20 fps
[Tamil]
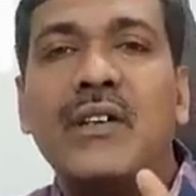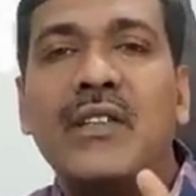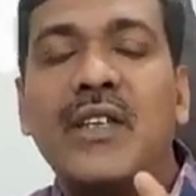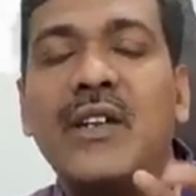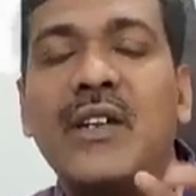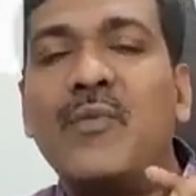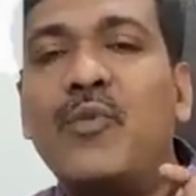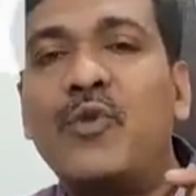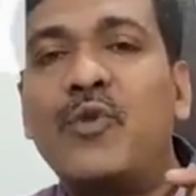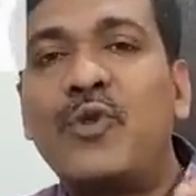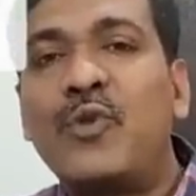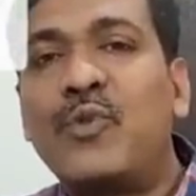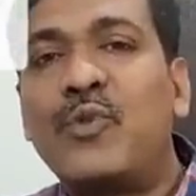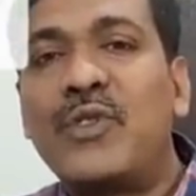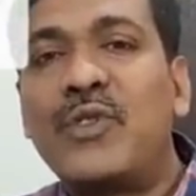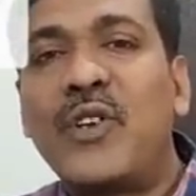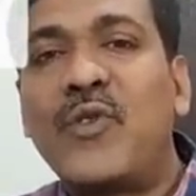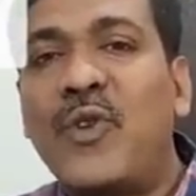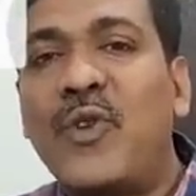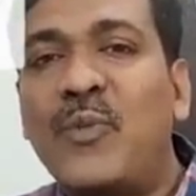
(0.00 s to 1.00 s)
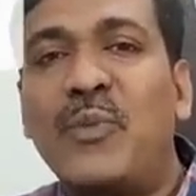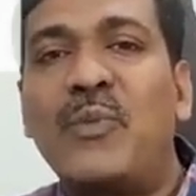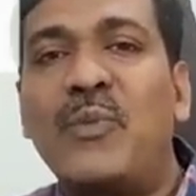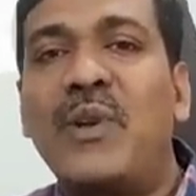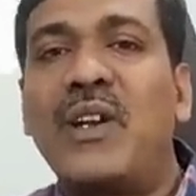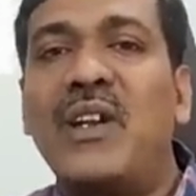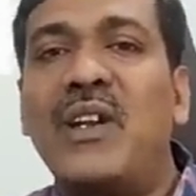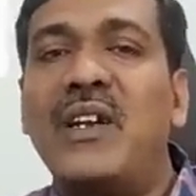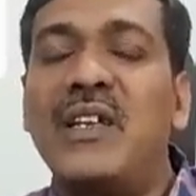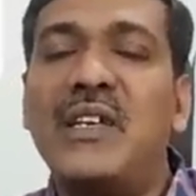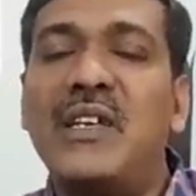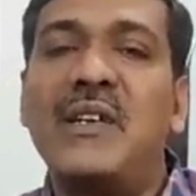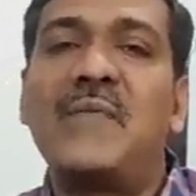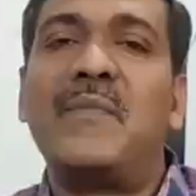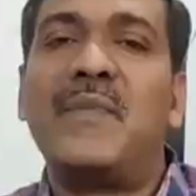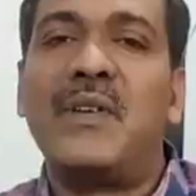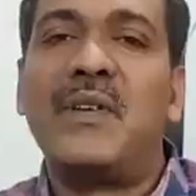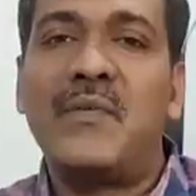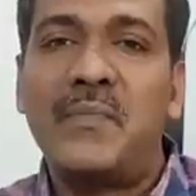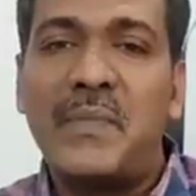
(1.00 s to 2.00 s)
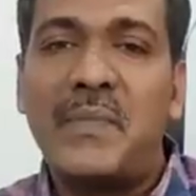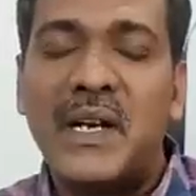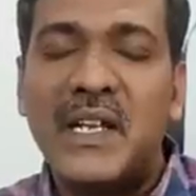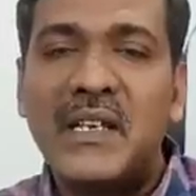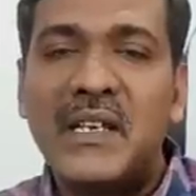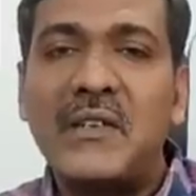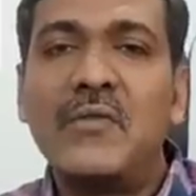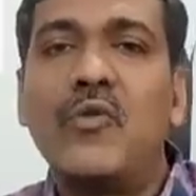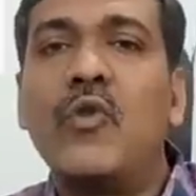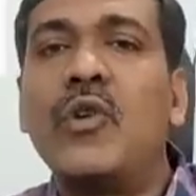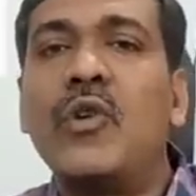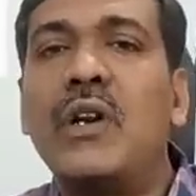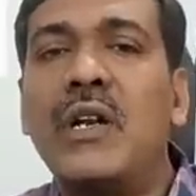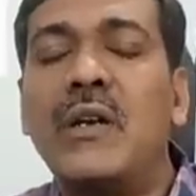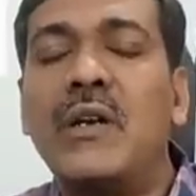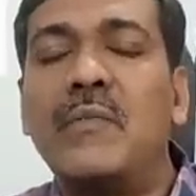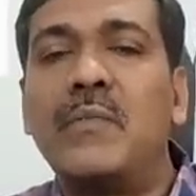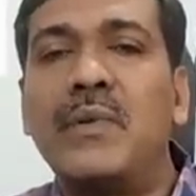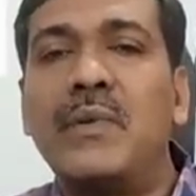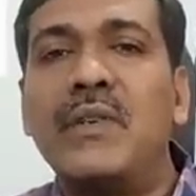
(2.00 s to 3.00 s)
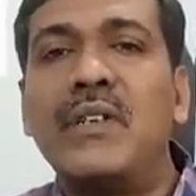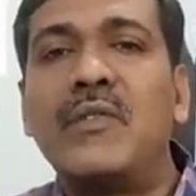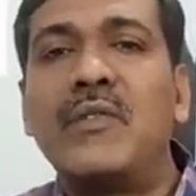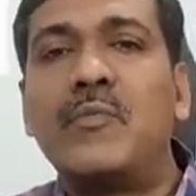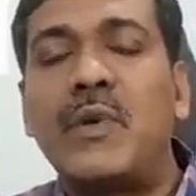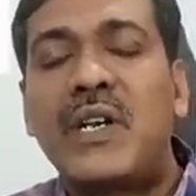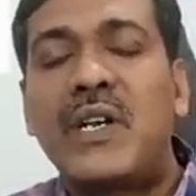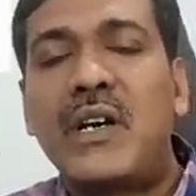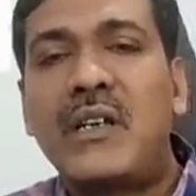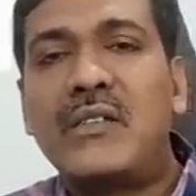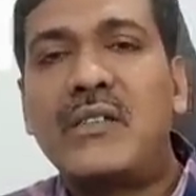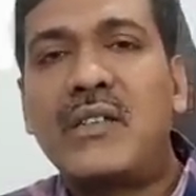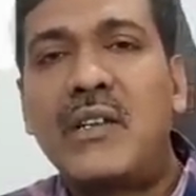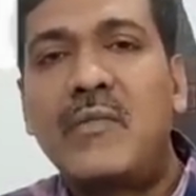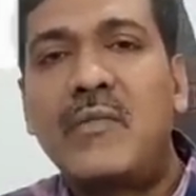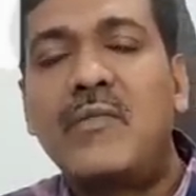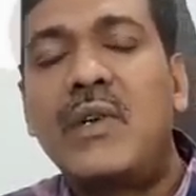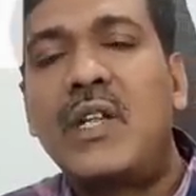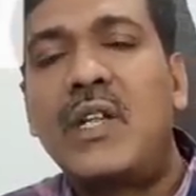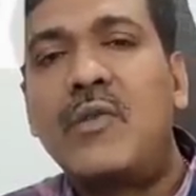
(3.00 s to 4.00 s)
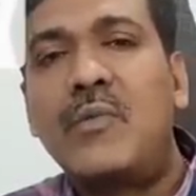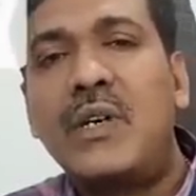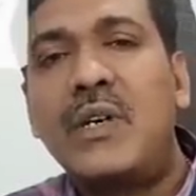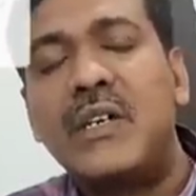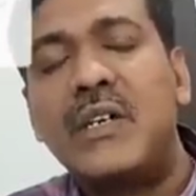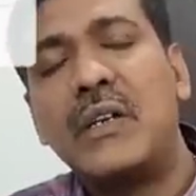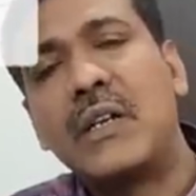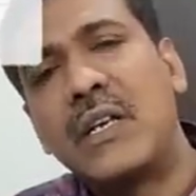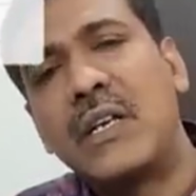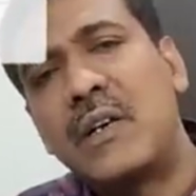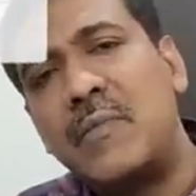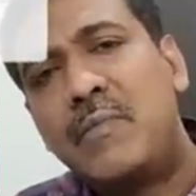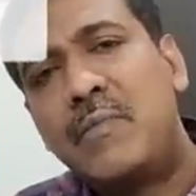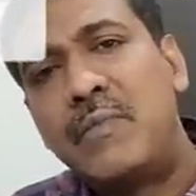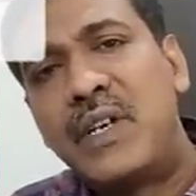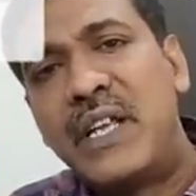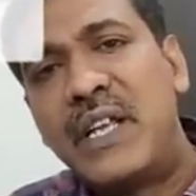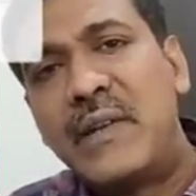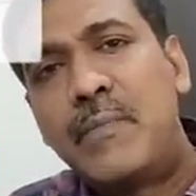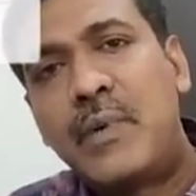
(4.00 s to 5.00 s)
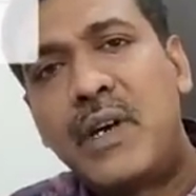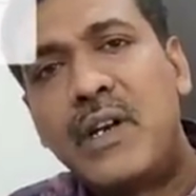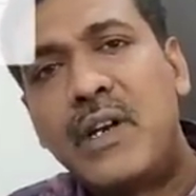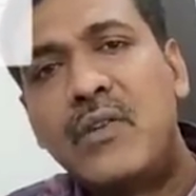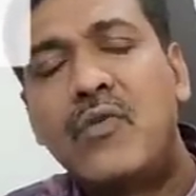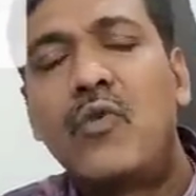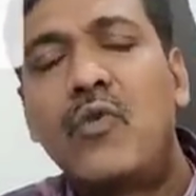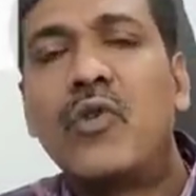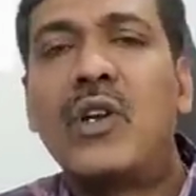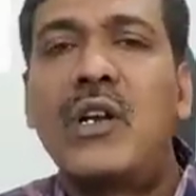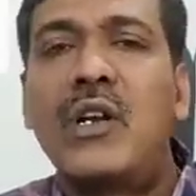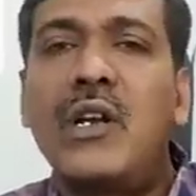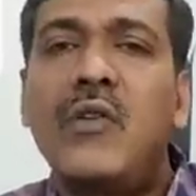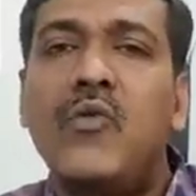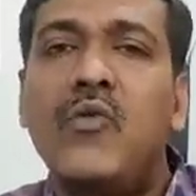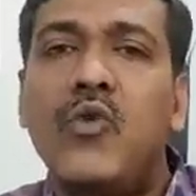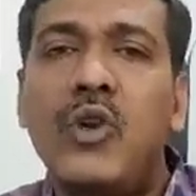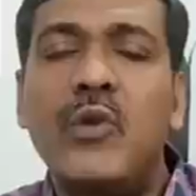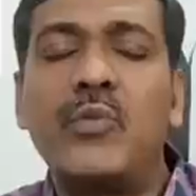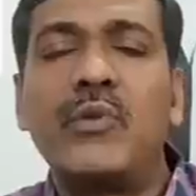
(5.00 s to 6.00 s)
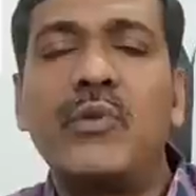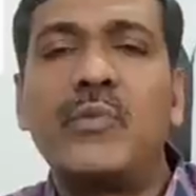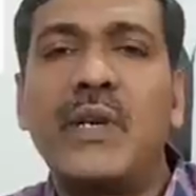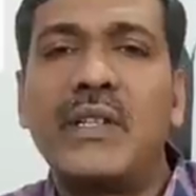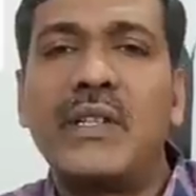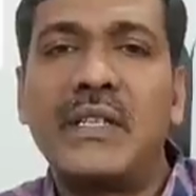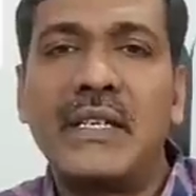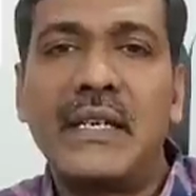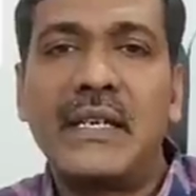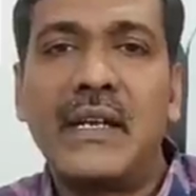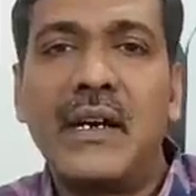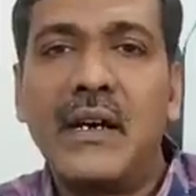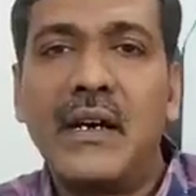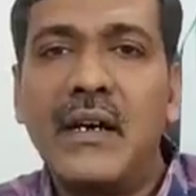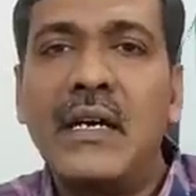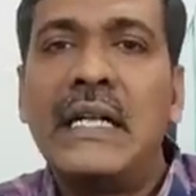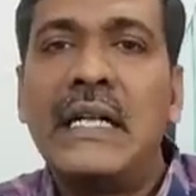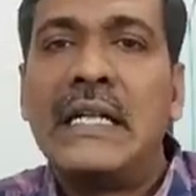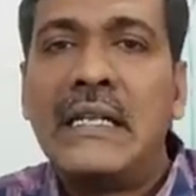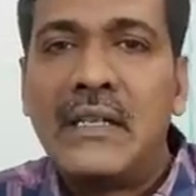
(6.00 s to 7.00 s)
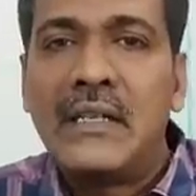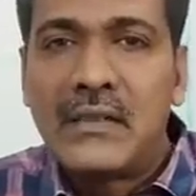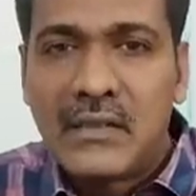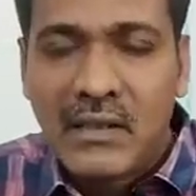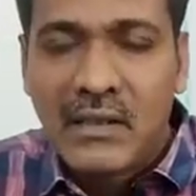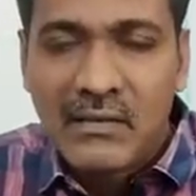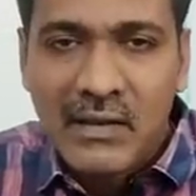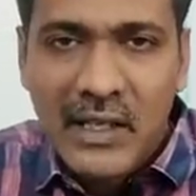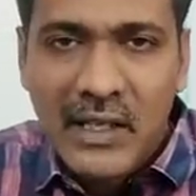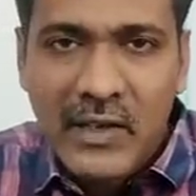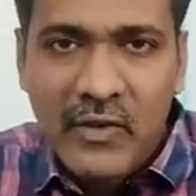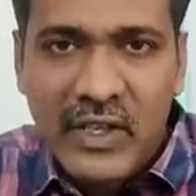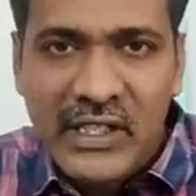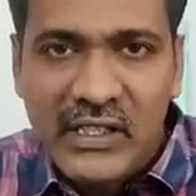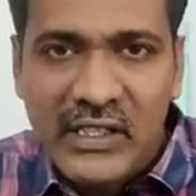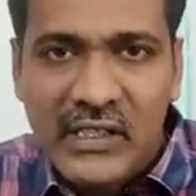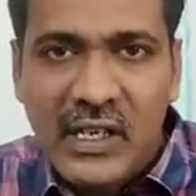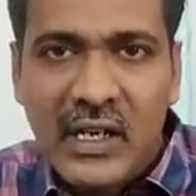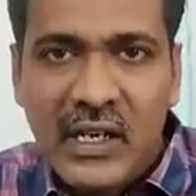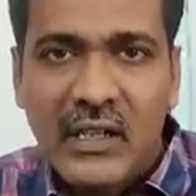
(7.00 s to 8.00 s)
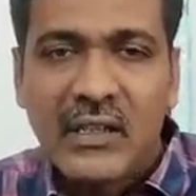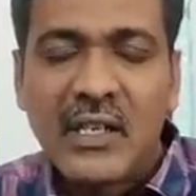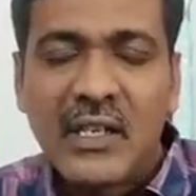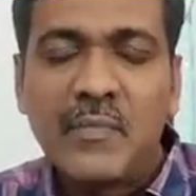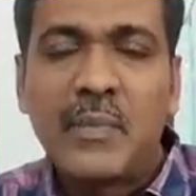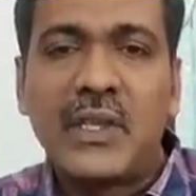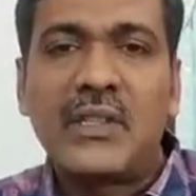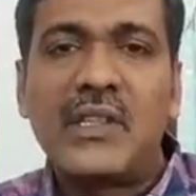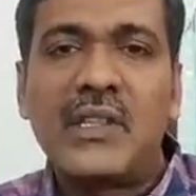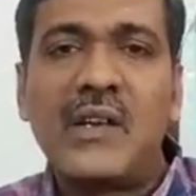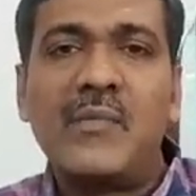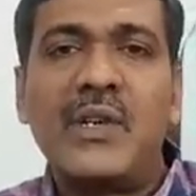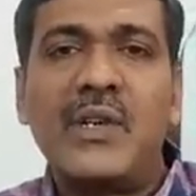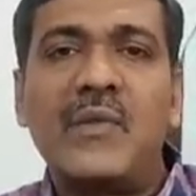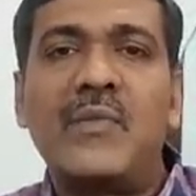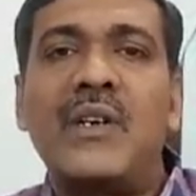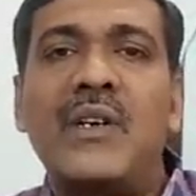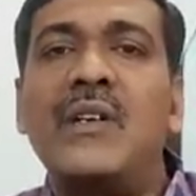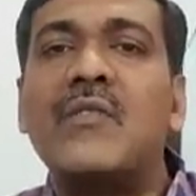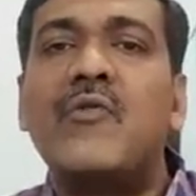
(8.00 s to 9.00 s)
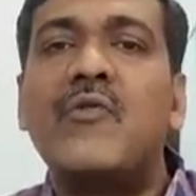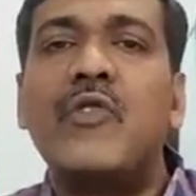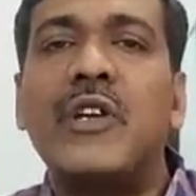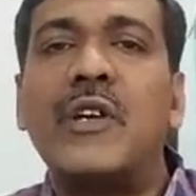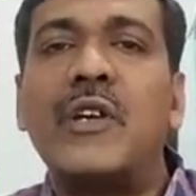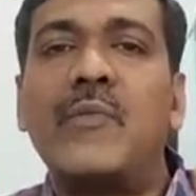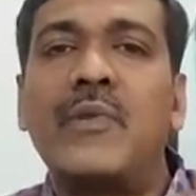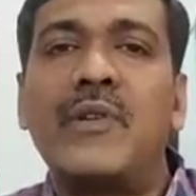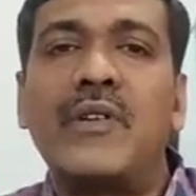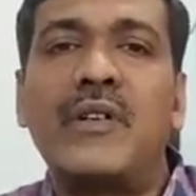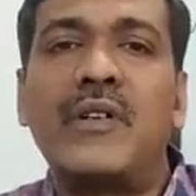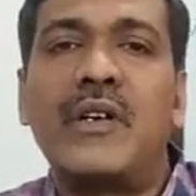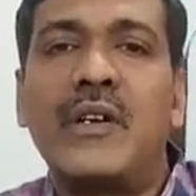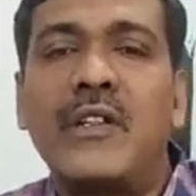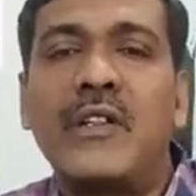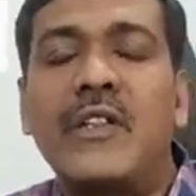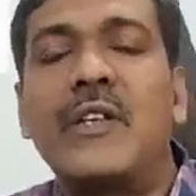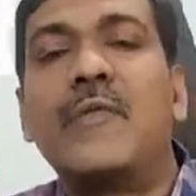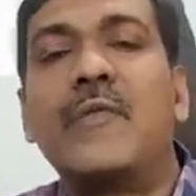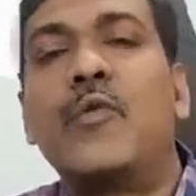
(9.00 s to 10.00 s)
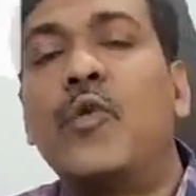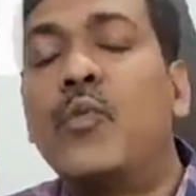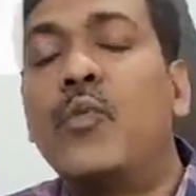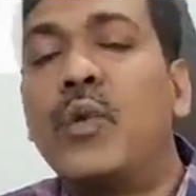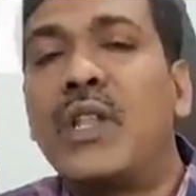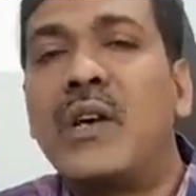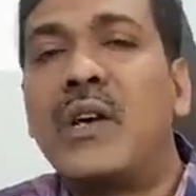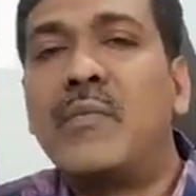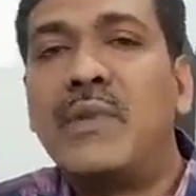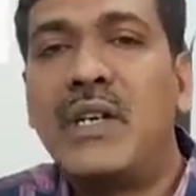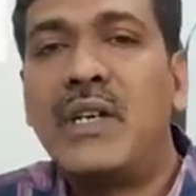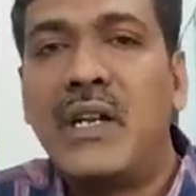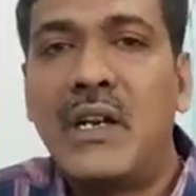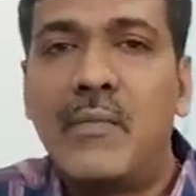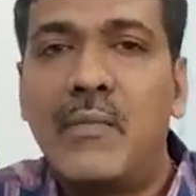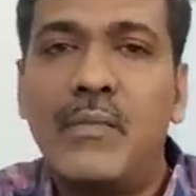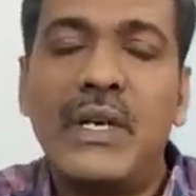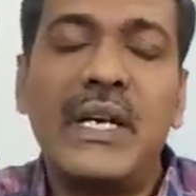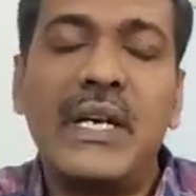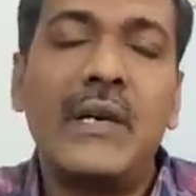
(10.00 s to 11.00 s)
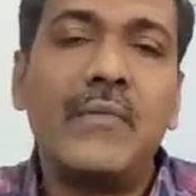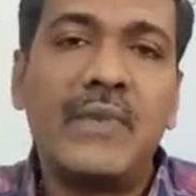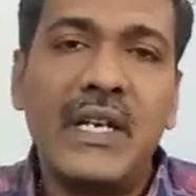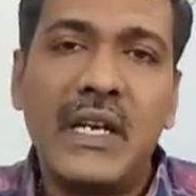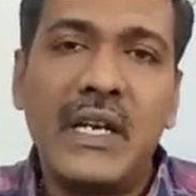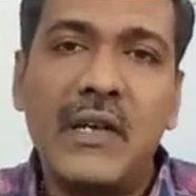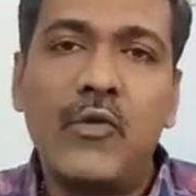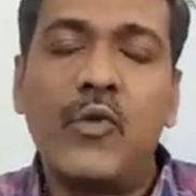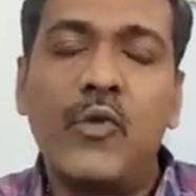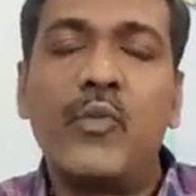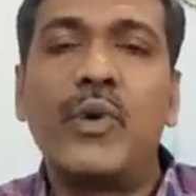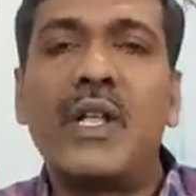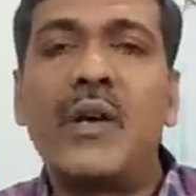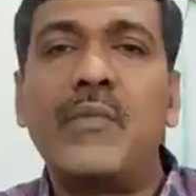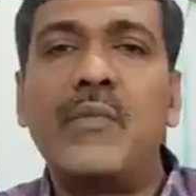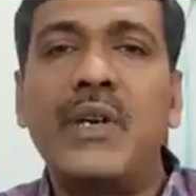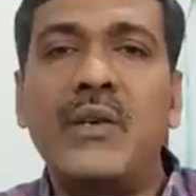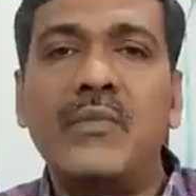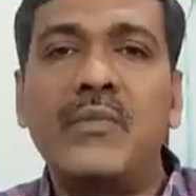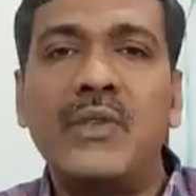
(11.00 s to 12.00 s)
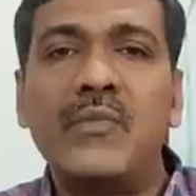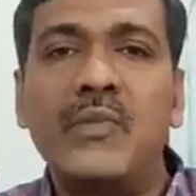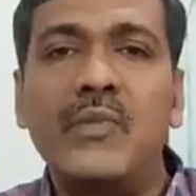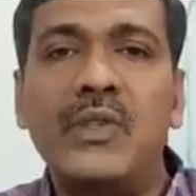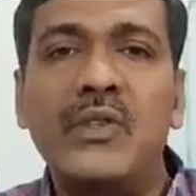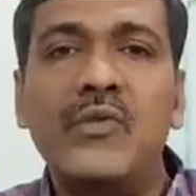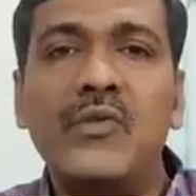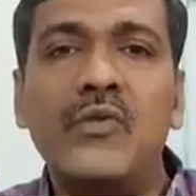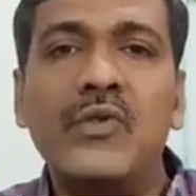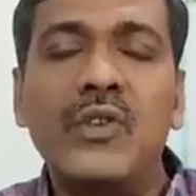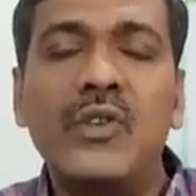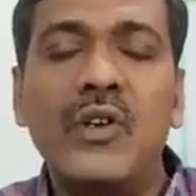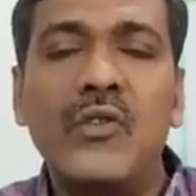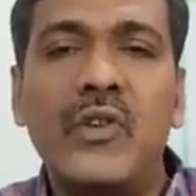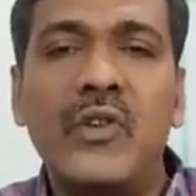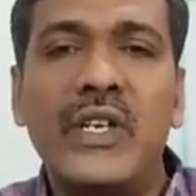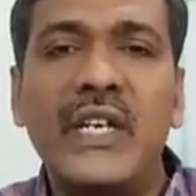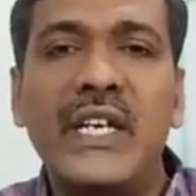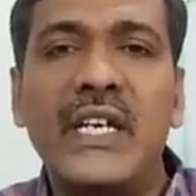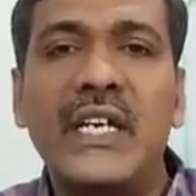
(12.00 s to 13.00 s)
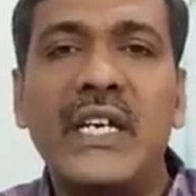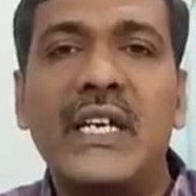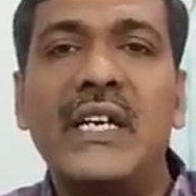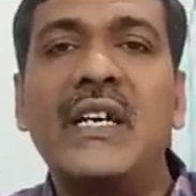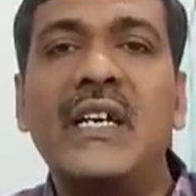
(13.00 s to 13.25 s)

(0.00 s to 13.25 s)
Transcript: இது என்ன புதுசு புதுசாக குழப்பம்னால நீங்கள் பழைய நூல்களை பிருகத் பராசரம் அது மாதிரி நிறைய டீப்பான நூல்களில் உள்ளே போய் பார்த்தீங்கன்னா தந்தையுடைய ஸ்தானத்தை பத்தாம் இடமாக குறிக்கப்பட்டிருக்கிறது ஒன்பதாம் இடம் இடம் இல்லை ஒன்பதாம் இடம் என்பது உங்களுடைய